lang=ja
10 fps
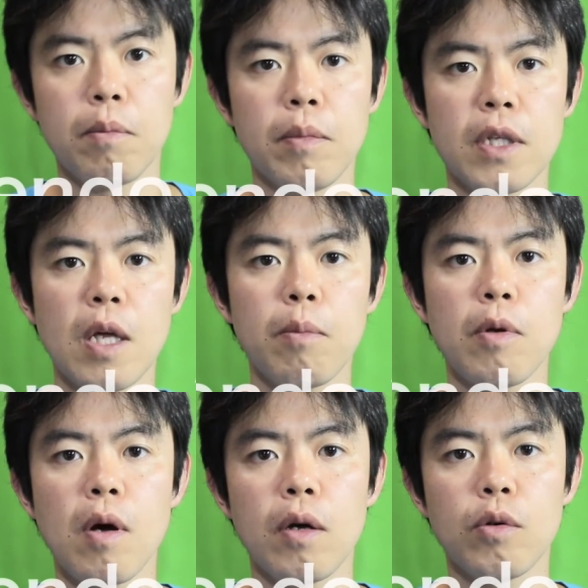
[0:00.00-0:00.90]
見た
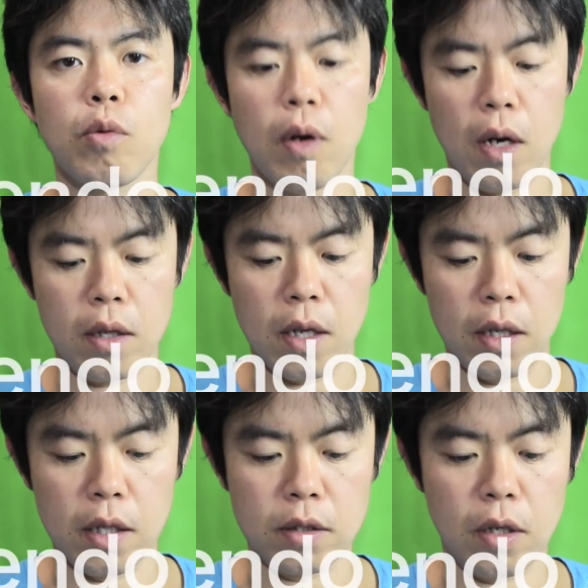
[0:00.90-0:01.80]
目はよくわかんない
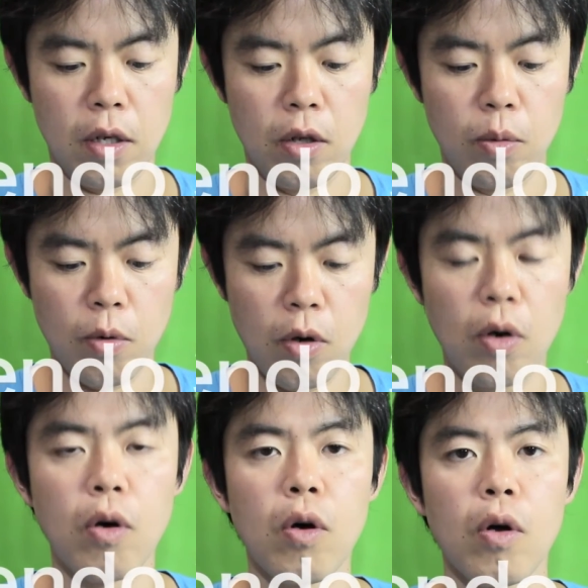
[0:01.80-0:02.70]
んですけれど
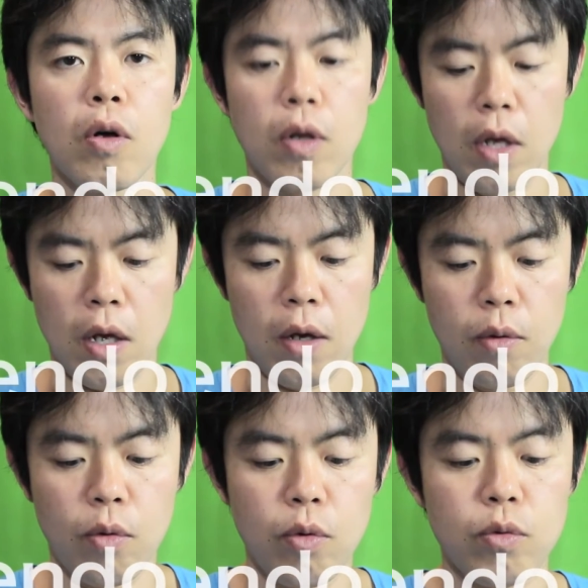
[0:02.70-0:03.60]
も、えー、
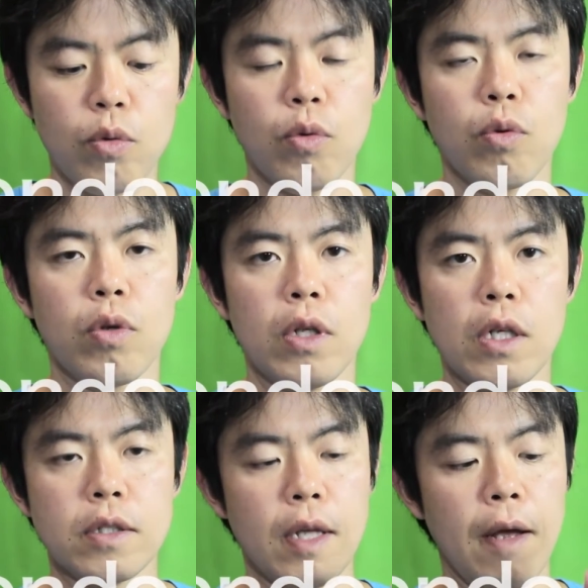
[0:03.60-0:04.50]
ここのところに
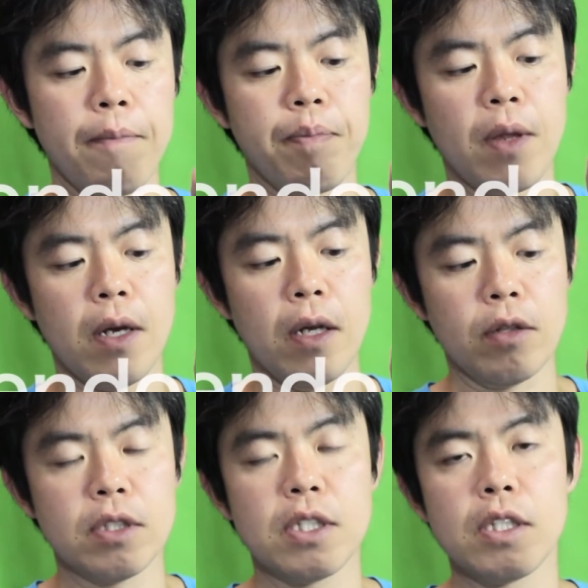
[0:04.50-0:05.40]
ですね、あ
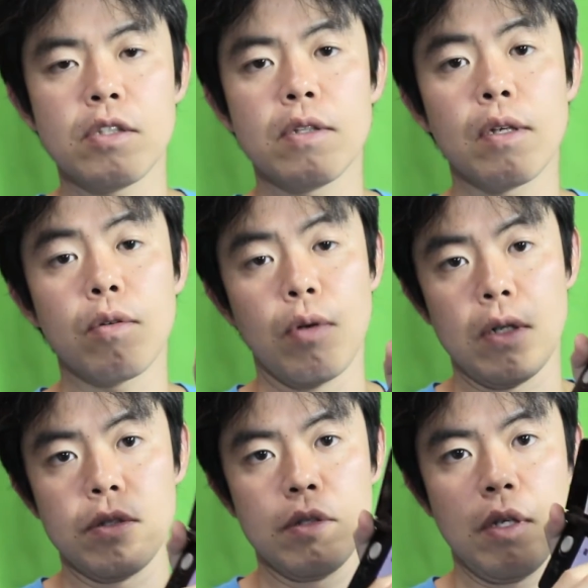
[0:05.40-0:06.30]
の C スティック
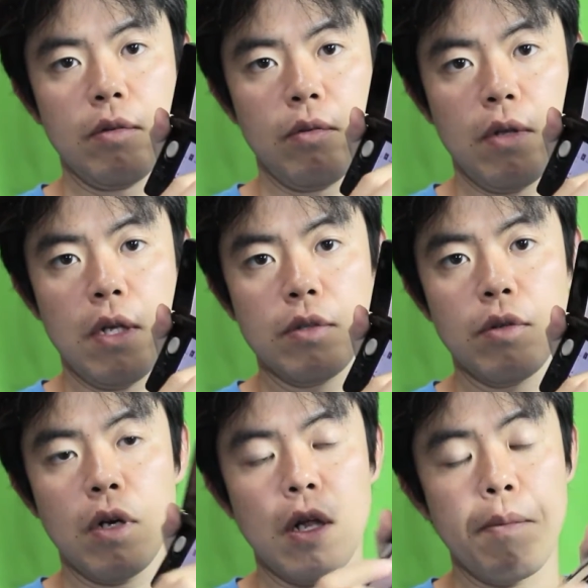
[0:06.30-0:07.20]
がついてるので、そ
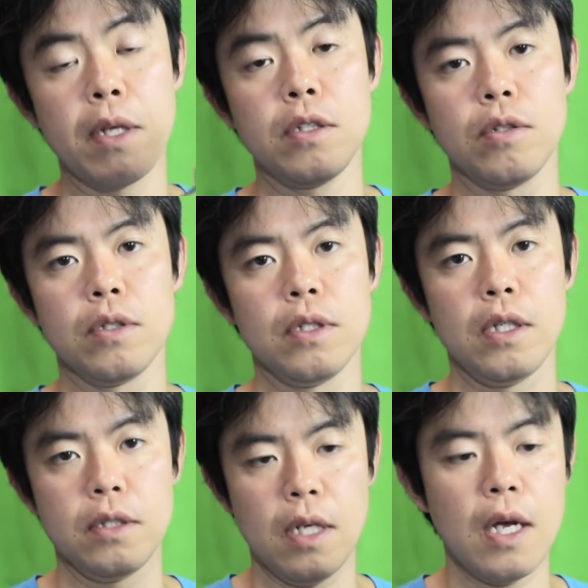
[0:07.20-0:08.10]
れが目印
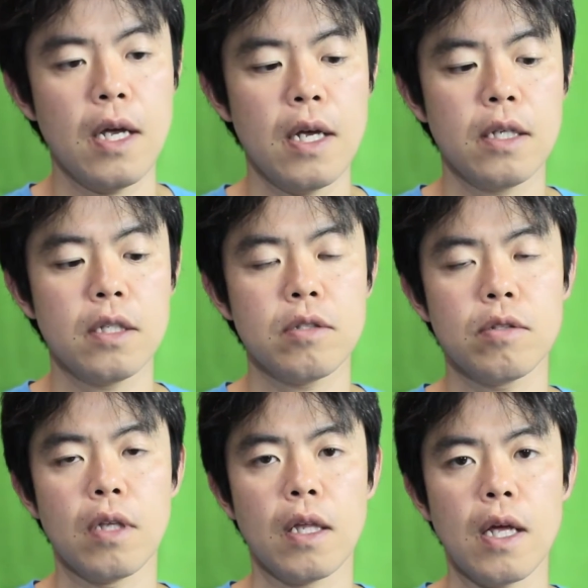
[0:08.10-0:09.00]
ですね。
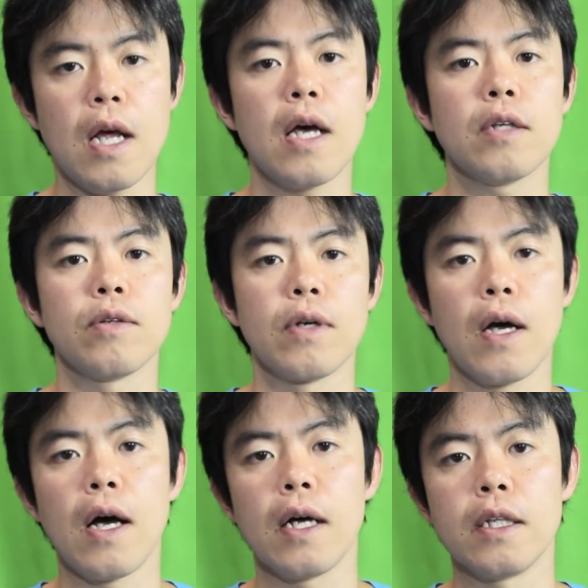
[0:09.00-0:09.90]
ついてたら、それ
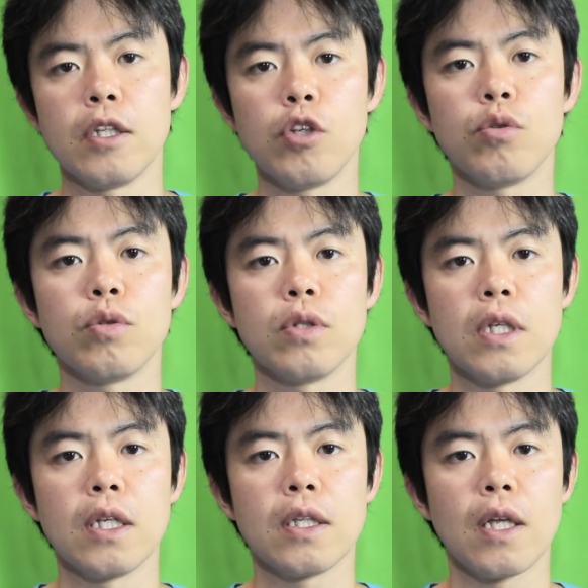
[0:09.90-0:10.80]
が New
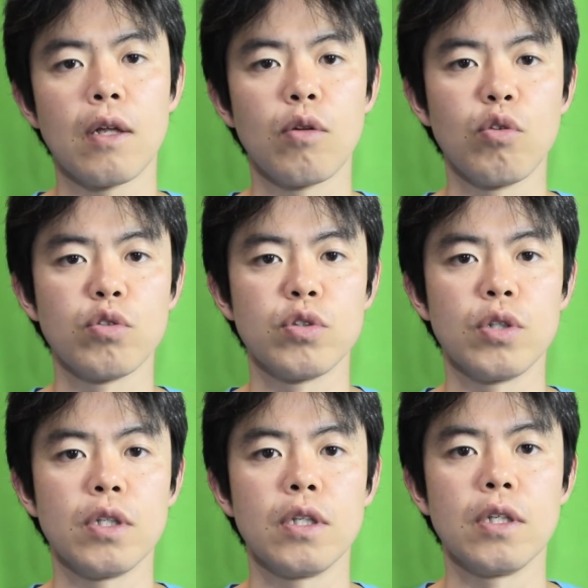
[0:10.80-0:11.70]
Nintendo
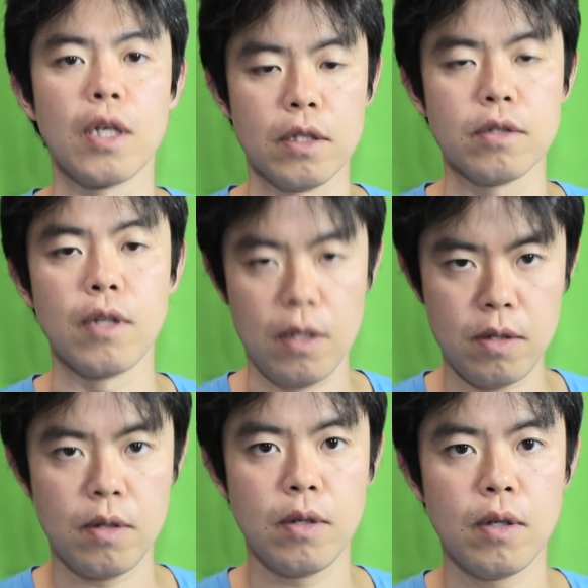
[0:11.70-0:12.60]
3DS で
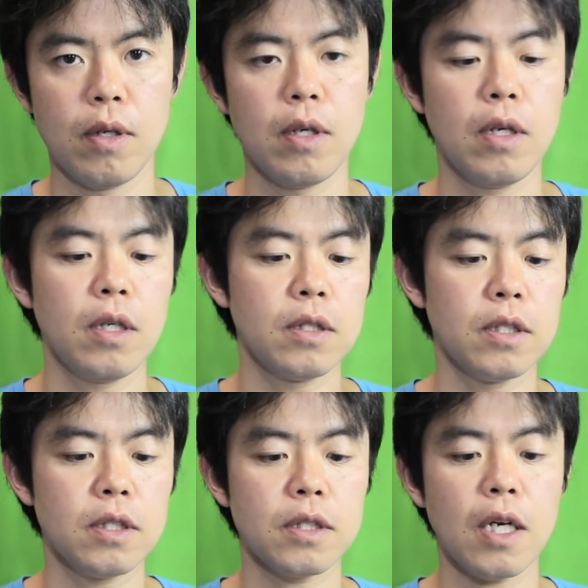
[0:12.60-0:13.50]
す。
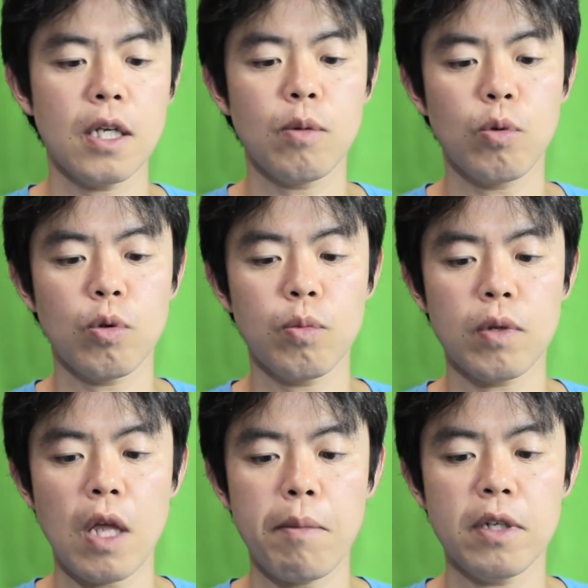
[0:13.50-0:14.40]
実際に僕
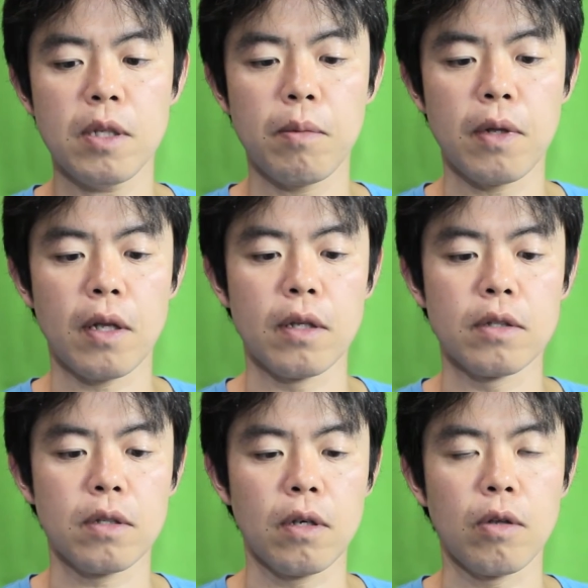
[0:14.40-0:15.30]
も試してみたんで
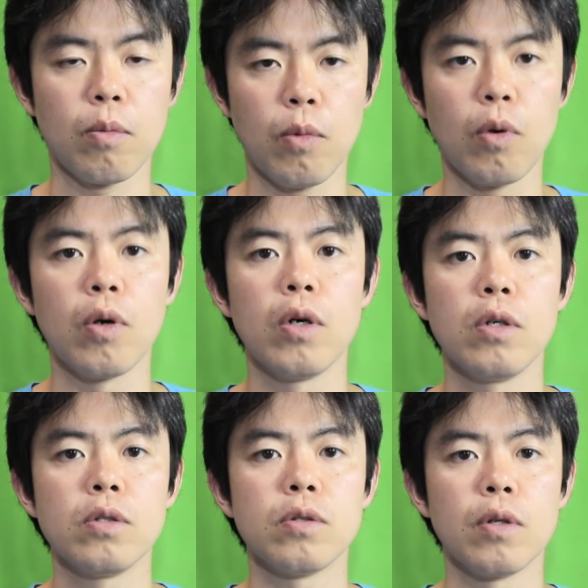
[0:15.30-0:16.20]
すけれども、
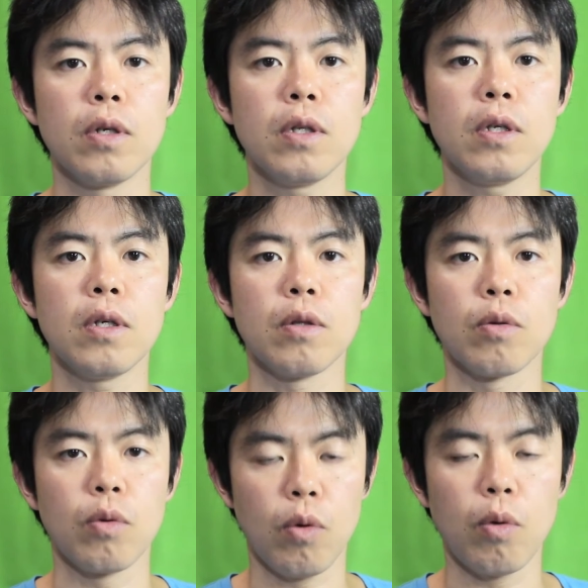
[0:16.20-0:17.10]
3D
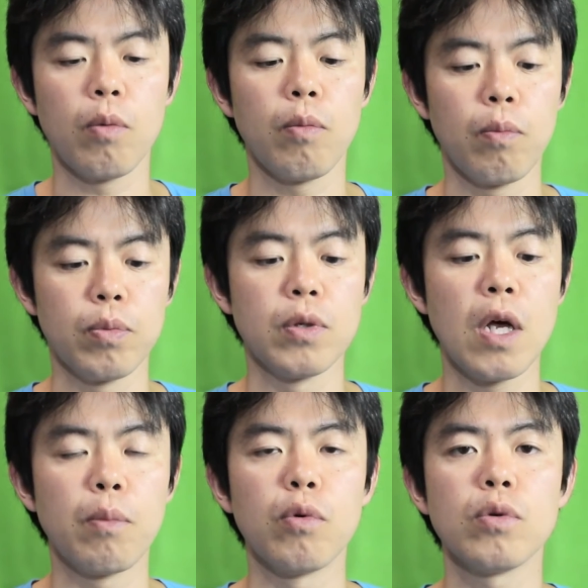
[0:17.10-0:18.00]
の
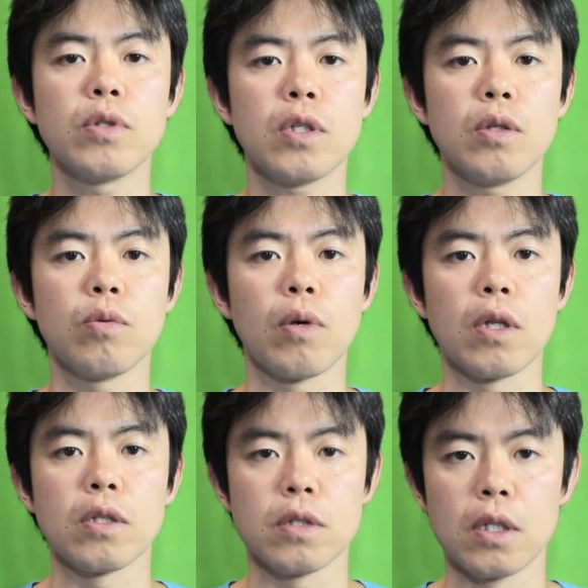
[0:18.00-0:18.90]
ブレ防止機能が
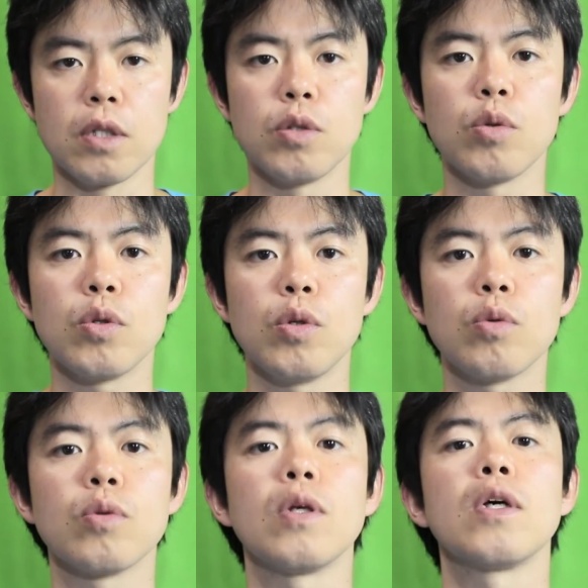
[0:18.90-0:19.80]
ですね、非常に
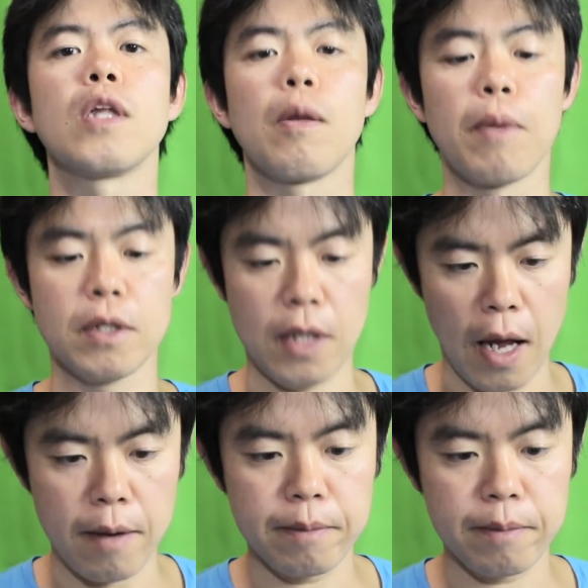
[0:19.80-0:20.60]
よくできていました。